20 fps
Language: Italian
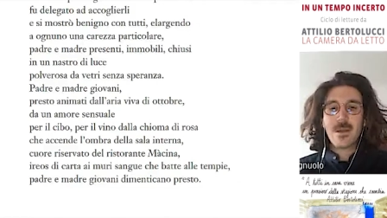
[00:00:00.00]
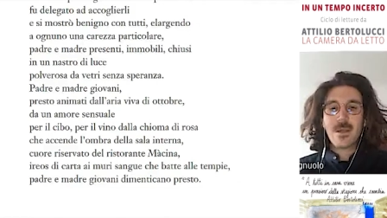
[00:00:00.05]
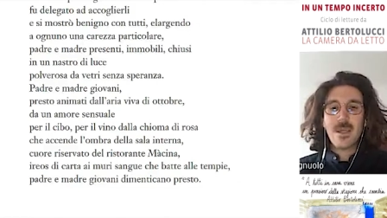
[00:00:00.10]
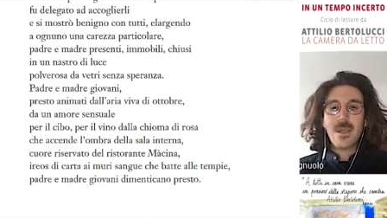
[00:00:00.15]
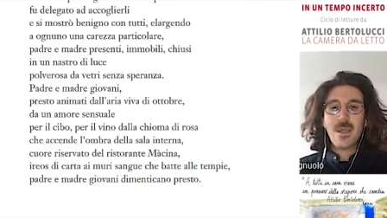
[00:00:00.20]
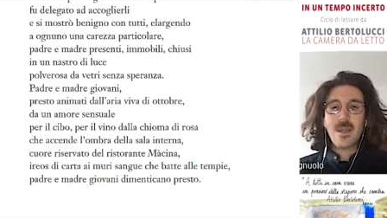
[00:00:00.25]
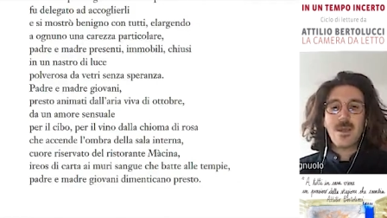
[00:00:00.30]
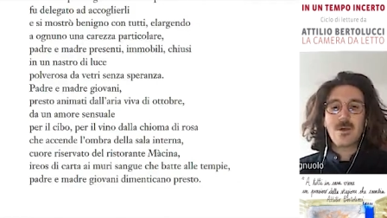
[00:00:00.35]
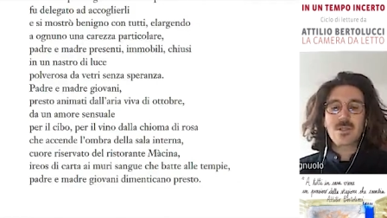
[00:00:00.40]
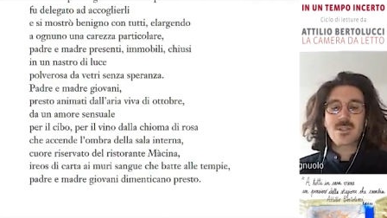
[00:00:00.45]

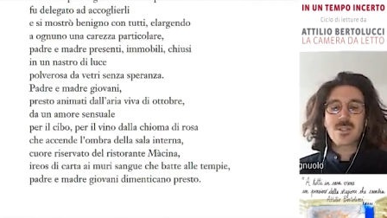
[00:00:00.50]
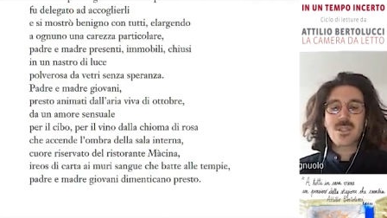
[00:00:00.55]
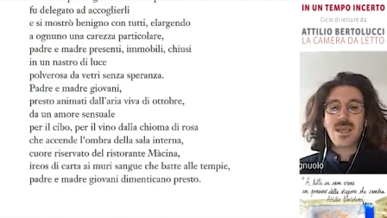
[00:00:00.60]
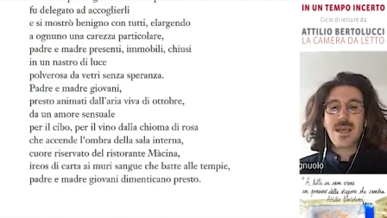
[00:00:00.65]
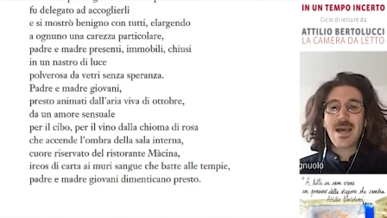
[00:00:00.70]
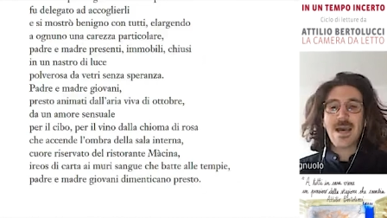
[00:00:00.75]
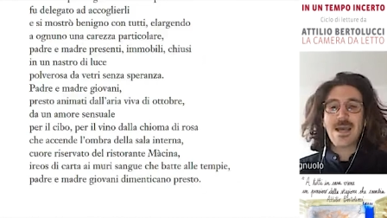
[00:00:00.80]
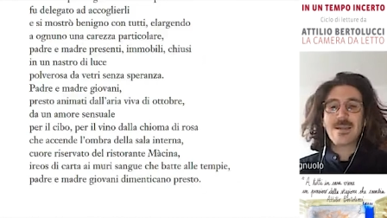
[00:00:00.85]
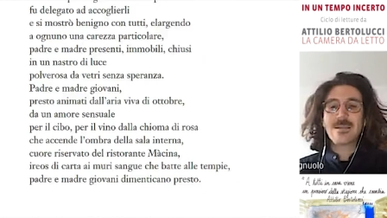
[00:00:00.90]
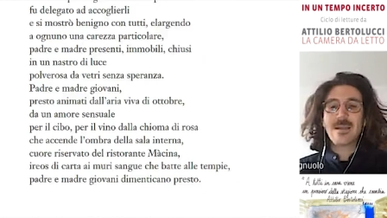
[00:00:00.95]
ireos di
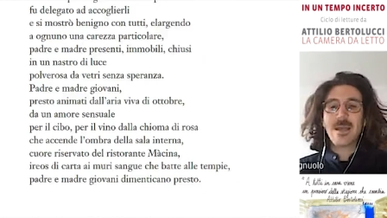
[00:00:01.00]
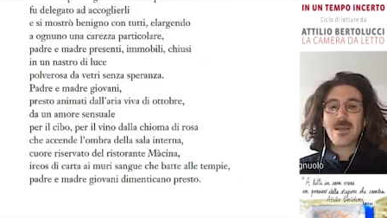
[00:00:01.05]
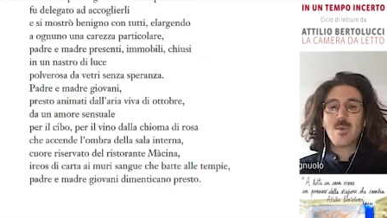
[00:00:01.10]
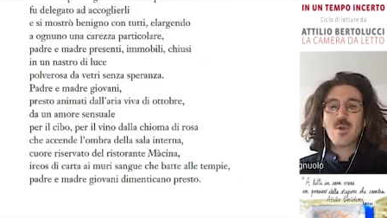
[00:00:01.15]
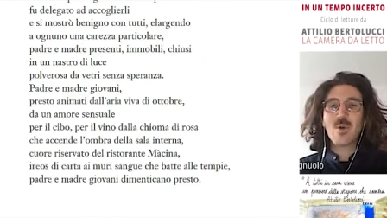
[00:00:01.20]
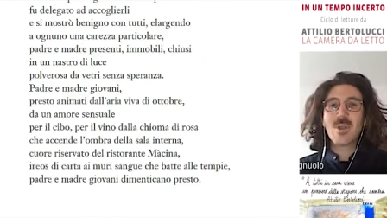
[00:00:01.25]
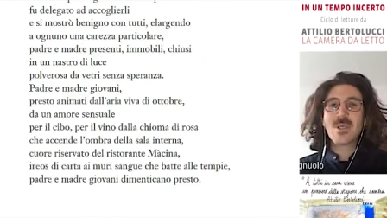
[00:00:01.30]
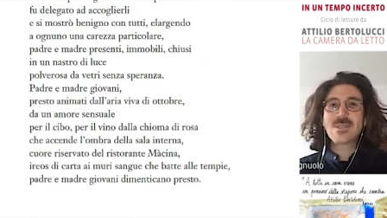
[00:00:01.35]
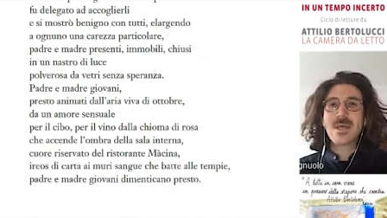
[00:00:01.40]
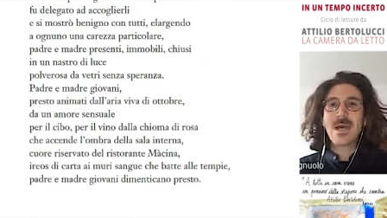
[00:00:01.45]
carta ai
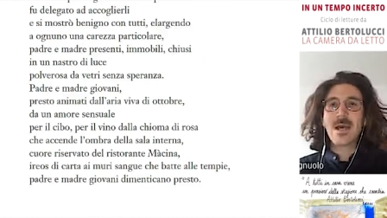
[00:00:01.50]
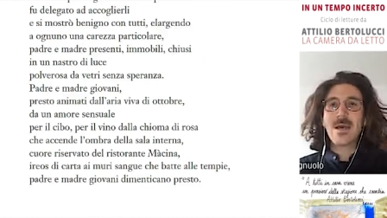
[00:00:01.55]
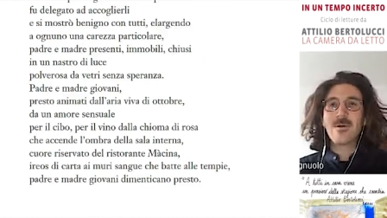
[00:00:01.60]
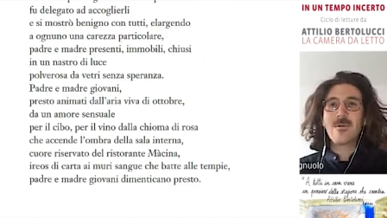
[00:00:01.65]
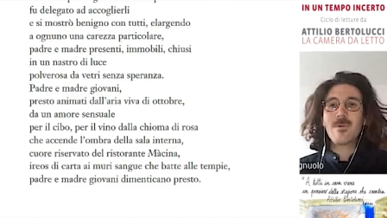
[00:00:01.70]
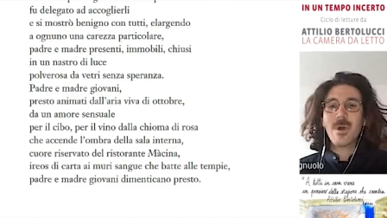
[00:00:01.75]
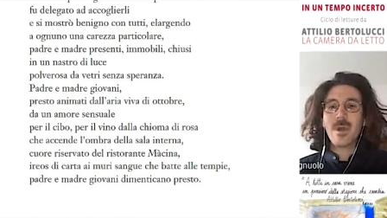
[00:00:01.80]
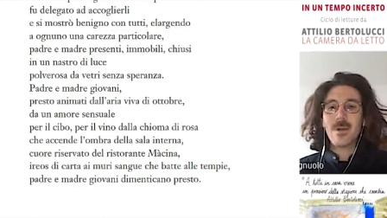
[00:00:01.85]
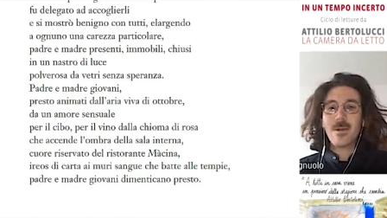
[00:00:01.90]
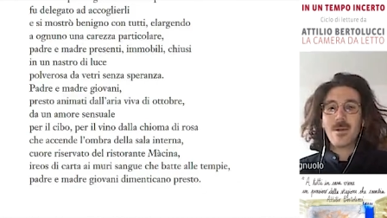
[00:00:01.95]
muri
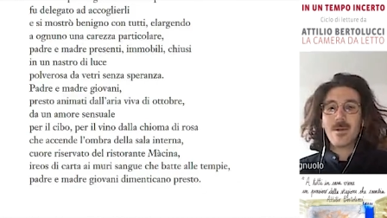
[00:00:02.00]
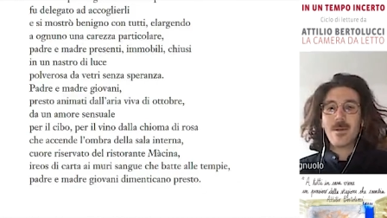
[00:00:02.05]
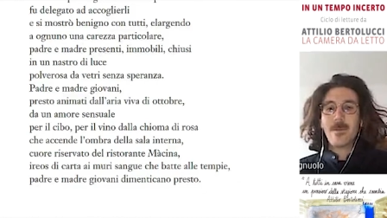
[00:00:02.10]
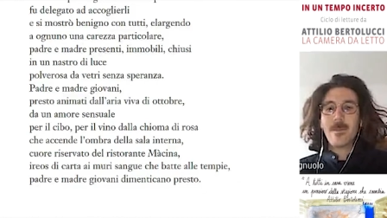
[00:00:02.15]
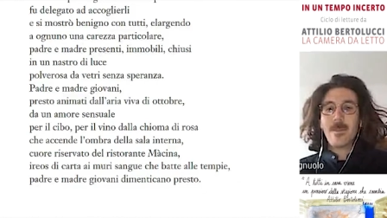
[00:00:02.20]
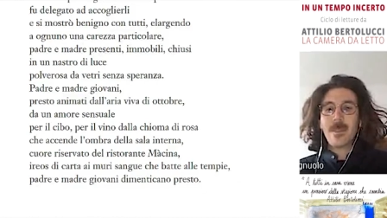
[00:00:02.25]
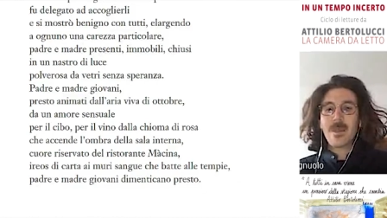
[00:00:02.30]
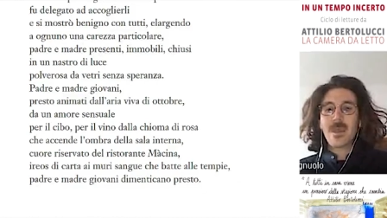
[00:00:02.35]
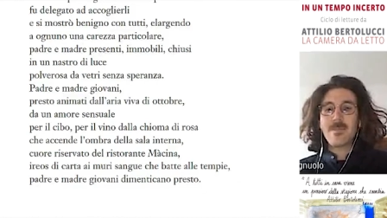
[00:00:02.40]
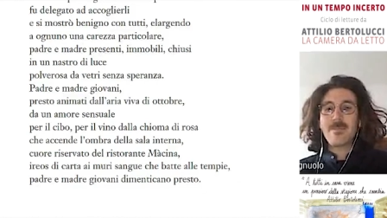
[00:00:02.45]
sangue
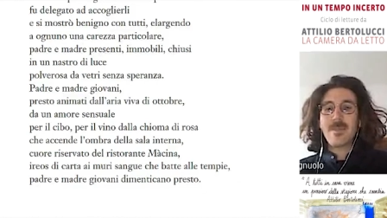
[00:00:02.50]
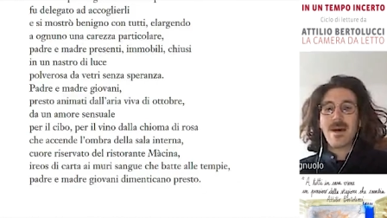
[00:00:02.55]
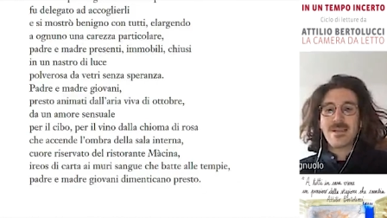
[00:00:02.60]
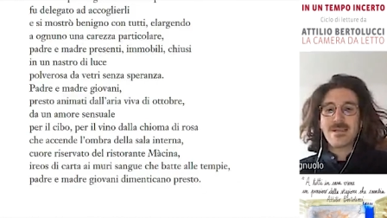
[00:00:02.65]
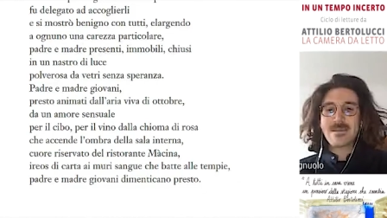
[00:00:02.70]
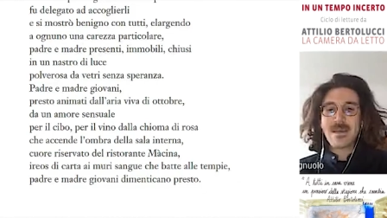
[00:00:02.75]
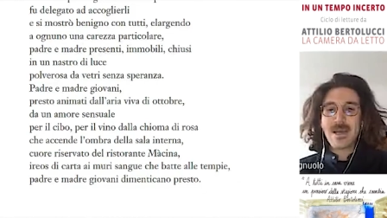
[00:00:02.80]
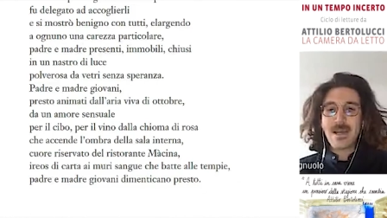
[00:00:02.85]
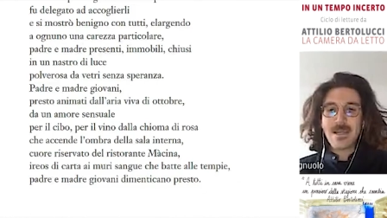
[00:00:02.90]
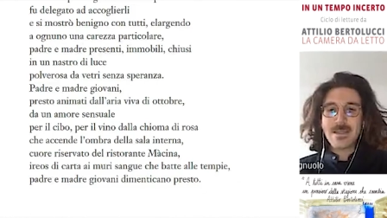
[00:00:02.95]
che
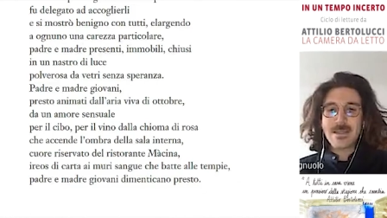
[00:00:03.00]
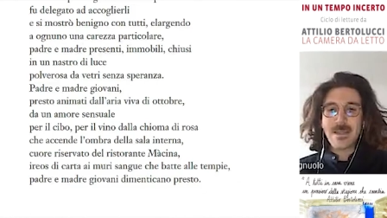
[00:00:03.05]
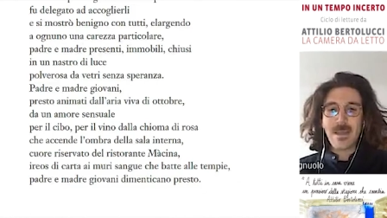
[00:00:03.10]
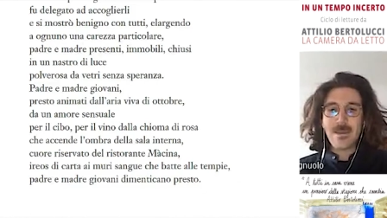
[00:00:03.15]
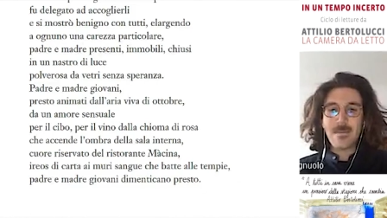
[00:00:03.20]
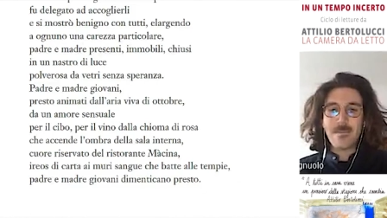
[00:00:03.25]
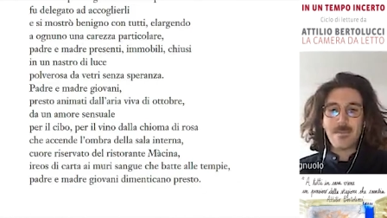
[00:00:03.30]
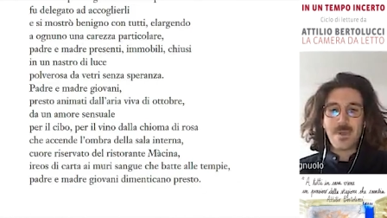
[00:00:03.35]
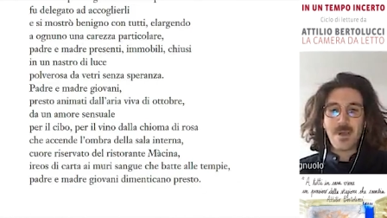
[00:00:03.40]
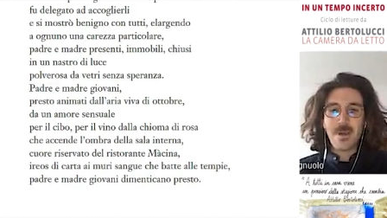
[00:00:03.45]
batte alle
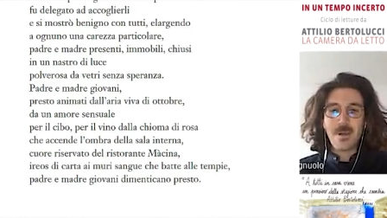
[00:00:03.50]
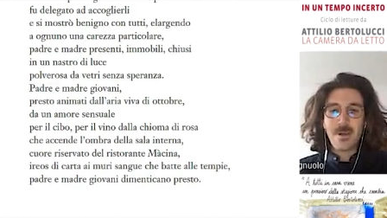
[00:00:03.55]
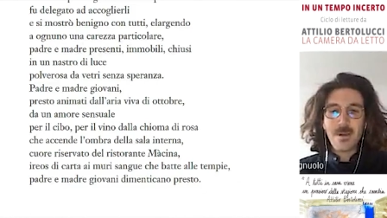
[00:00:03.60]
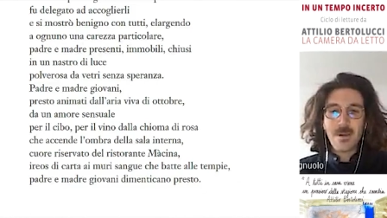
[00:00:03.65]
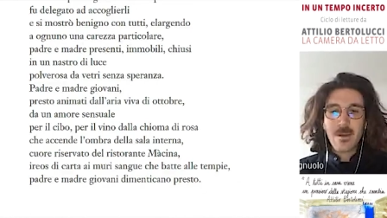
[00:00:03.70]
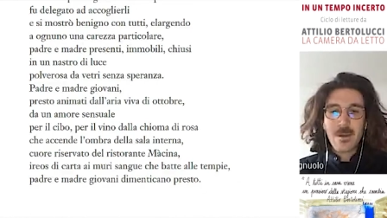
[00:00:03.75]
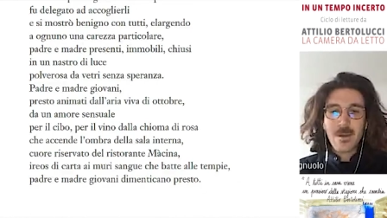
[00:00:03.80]
tempie.